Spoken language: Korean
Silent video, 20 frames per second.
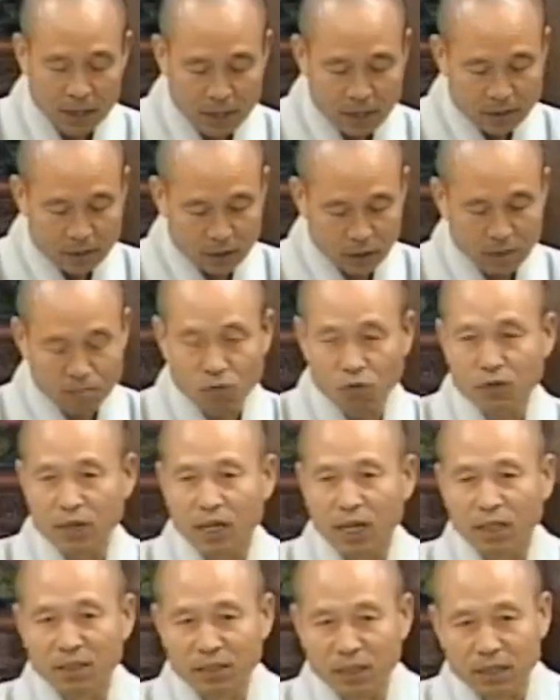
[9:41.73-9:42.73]

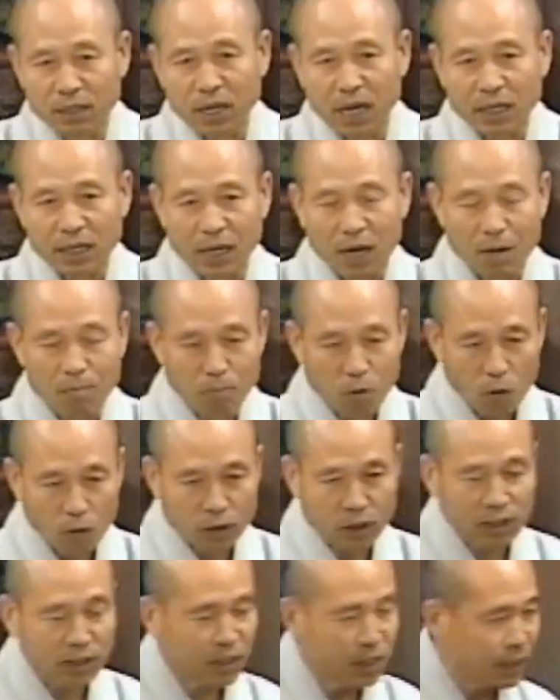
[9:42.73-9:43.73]
성문이나 연각이나
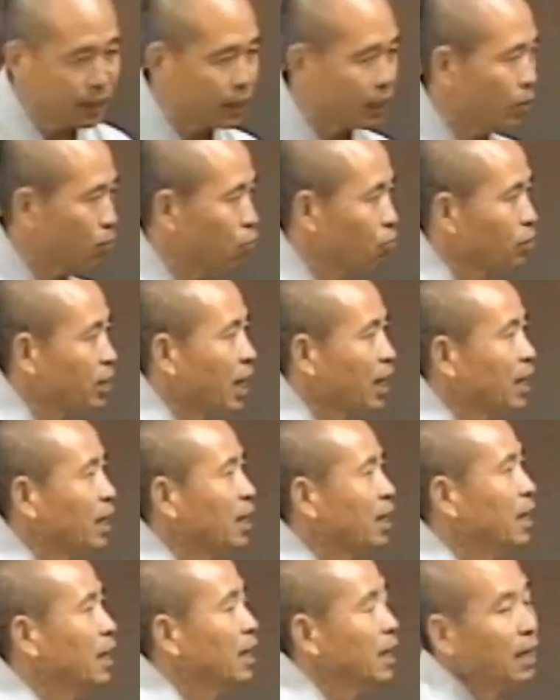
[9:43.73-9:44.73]
모든 일체
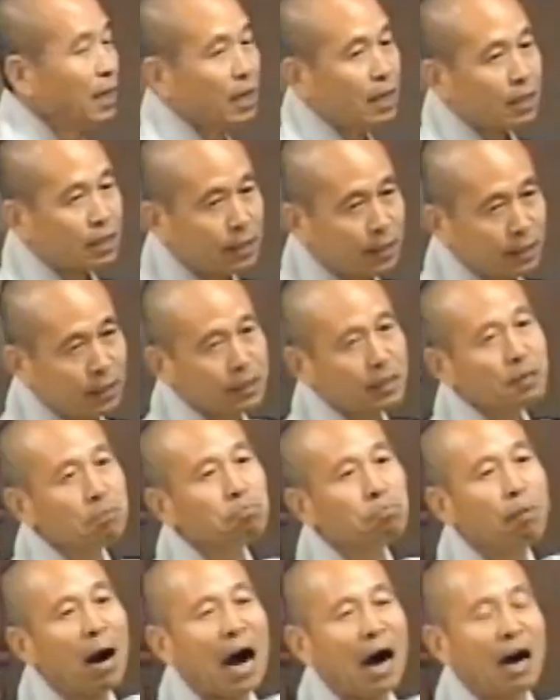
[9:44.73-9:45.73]
중생이 그
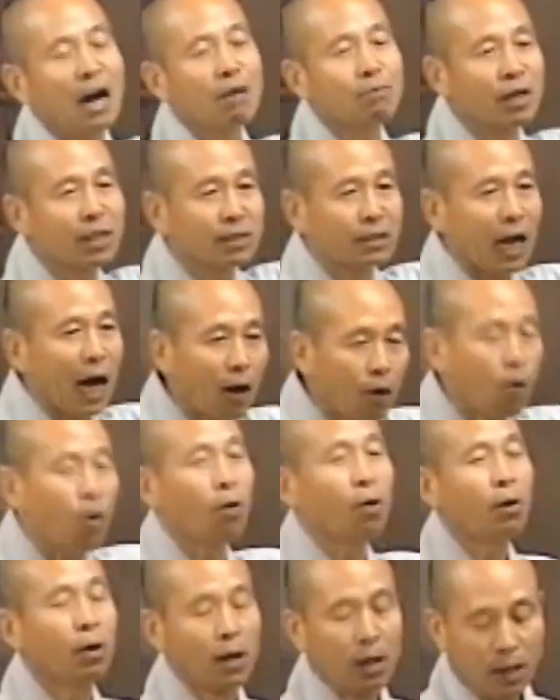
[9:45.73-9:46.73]
마음을
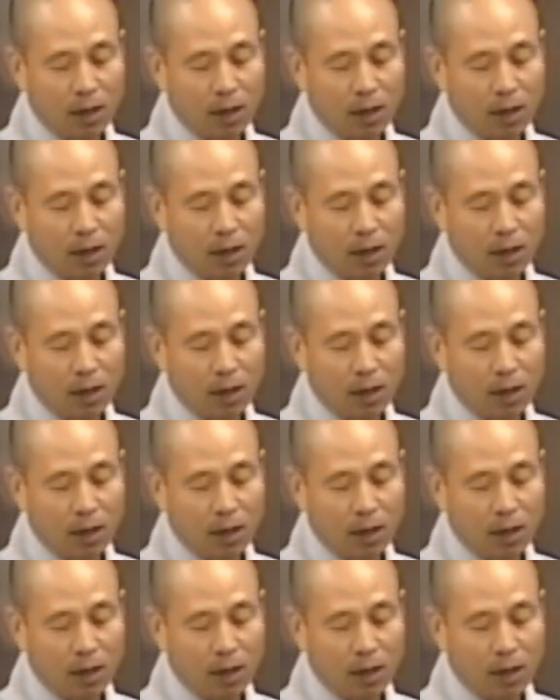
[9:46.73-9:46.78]
타고